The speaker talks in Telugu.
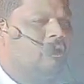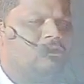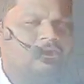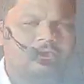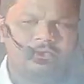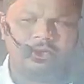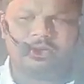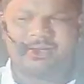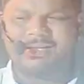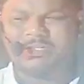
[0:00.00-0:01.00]
అసలు
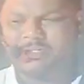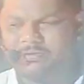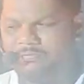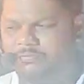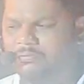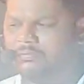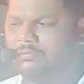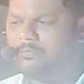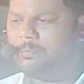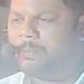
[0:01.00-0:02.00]
ఈ కష్టము
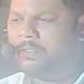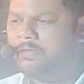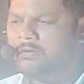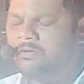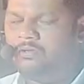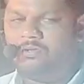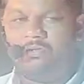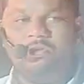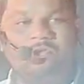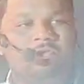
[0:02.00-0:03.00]

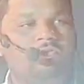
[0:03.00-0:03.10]
ఎందు